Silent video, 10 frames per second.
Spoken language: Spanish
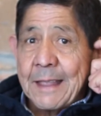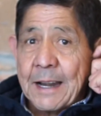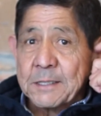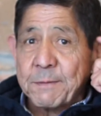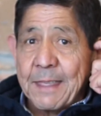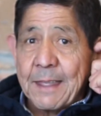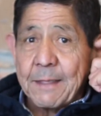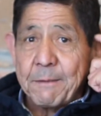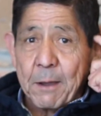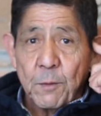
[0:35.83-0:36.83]
de la
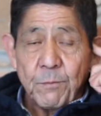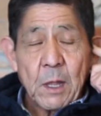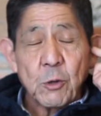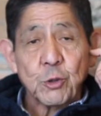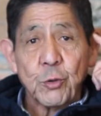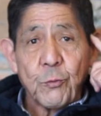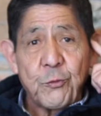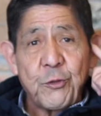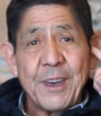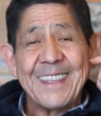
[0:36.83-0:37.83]

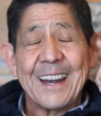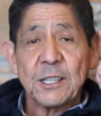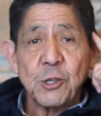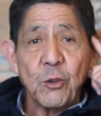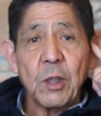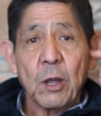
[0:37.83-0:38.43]
Federación